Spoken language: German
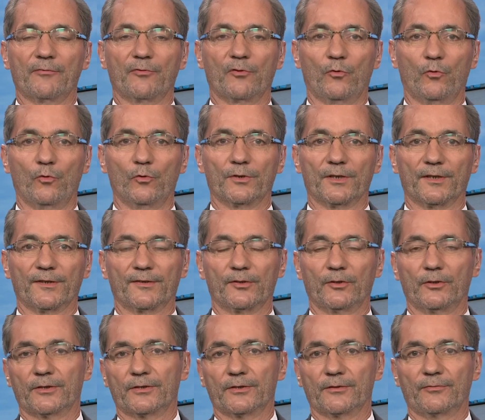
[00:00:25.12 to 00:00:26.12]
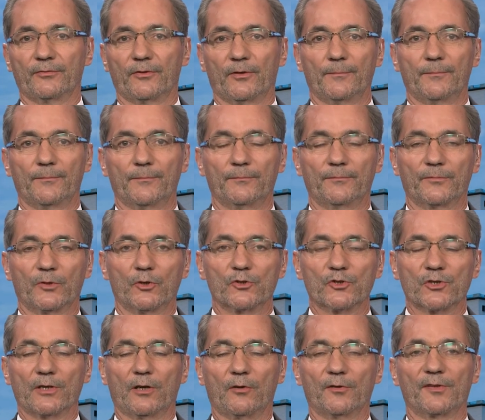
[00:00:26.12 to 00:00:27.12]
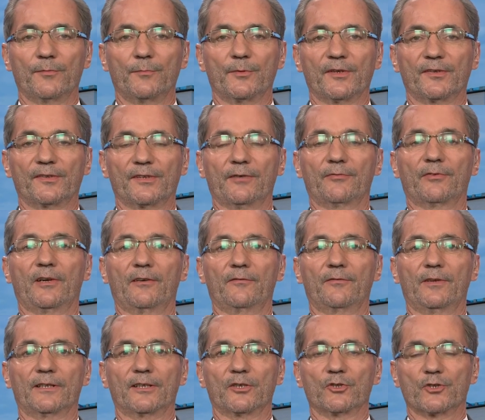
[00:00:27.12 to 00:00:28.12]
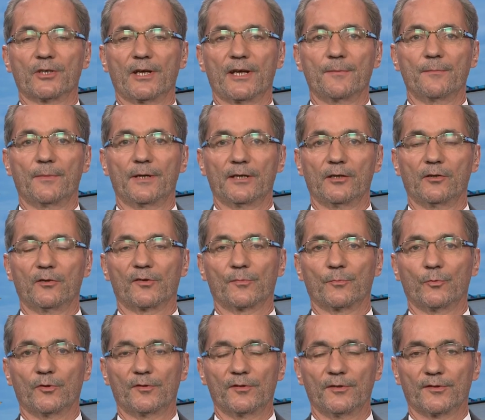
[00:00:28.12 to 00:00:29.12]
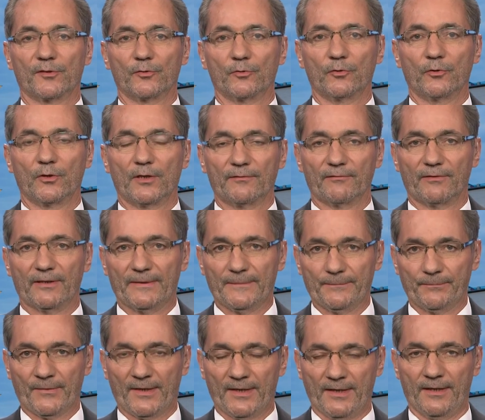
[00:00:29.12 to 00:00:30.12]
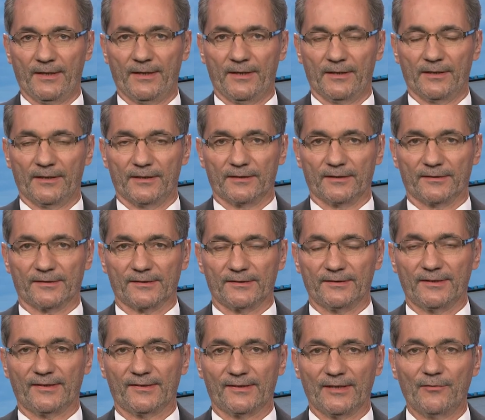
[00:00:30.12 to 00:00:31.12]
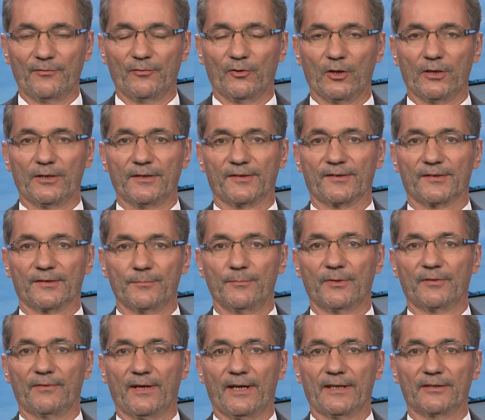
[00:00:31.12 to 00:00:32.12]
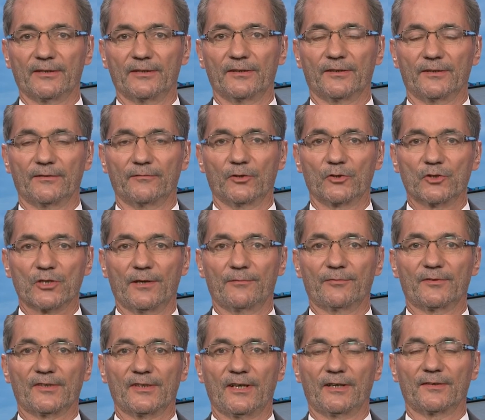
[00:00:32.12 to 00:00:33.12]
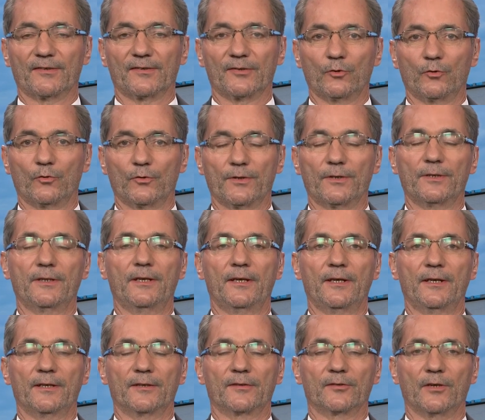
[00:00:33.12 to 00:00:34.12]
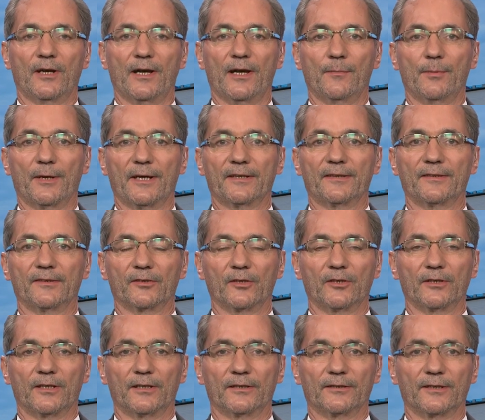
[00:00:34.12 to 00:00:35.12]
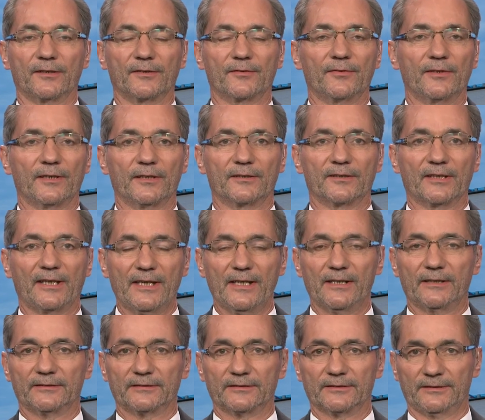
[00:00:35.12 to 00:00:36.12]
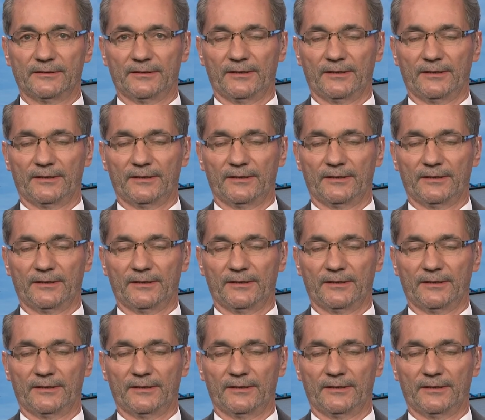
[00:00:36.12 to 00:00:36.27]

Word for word: froh, dass heute vom deutschen Außenminister Frank-Walter Steinmeier aus Brüssel zu hören war, dass es nicht sinnvoll ist, mit weiteren Wirtschaftssanktionen zu arbeiten, sondern dass wir dringend